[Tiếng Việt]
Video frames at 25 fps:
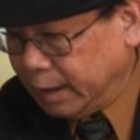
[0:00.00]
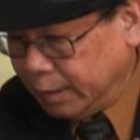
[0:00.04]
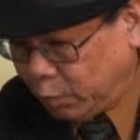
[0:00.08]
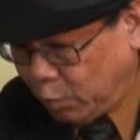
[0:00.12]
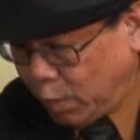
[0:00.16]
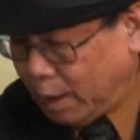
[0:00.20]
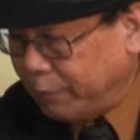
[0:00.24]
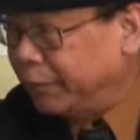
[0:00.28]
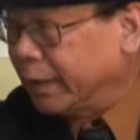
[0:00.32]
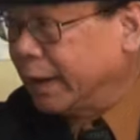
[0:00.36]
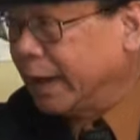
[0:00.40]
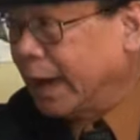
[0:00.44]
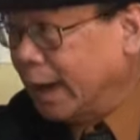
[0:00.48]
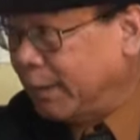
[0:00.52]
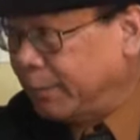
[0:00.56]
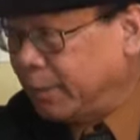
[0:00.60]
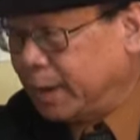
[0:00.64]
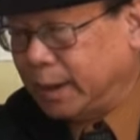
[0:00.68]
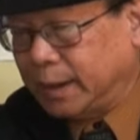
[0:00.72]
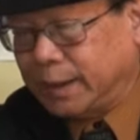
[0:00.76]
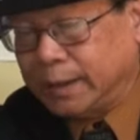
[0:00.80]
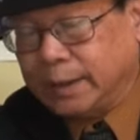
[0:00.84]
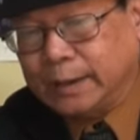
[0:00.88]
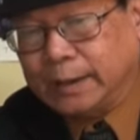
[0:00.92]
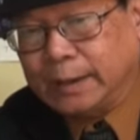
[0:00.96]
qua Việt Nam
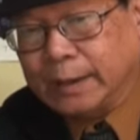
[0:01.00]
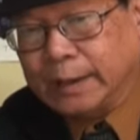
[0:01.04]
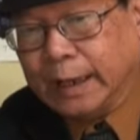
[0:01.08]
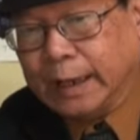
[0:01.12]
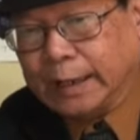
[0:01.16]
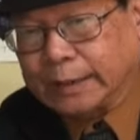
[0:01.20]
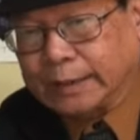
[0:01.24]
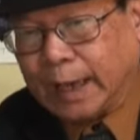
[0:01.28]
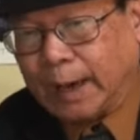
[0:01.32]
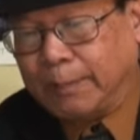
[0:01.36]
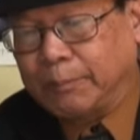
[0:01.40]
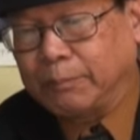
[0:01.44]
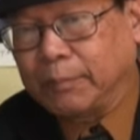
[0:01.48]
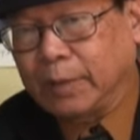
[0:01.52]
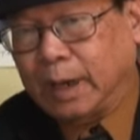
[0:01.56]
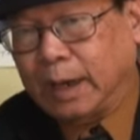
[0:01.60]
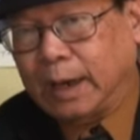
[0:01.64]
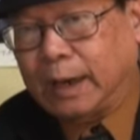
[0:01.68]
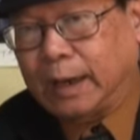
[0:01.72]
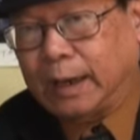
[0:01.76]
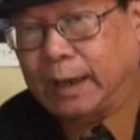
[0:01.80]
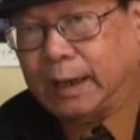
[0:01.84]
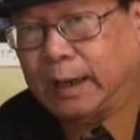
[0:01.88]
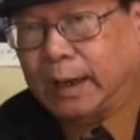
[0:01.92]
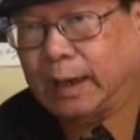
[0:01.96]
đó để thăm
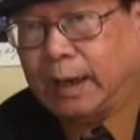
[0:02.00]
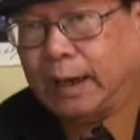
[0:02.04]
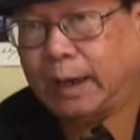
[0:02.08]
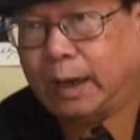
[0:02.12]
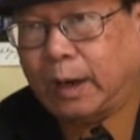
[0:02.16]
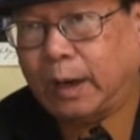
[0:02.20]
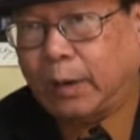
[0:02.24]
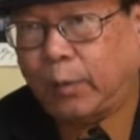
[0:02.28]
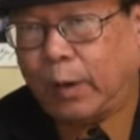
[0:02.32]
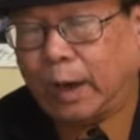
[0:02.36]
à,